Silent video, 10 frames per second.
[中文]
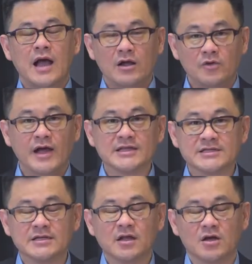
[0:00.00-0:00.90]
个好的环
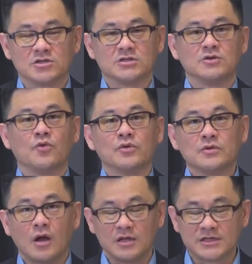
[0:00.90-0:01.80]
境，哈，就是
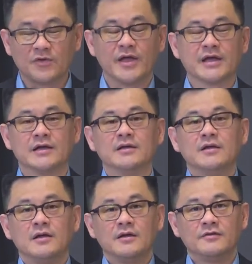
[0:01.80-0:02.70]
哦，成为一个
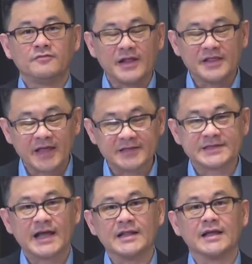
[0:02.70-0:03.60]
饭店
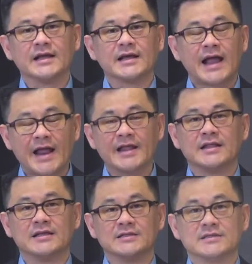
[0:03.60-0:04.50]
仔的一个概
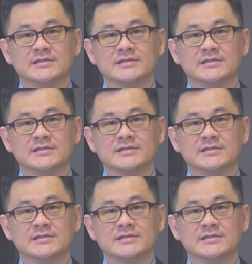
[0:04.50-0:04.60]
念的。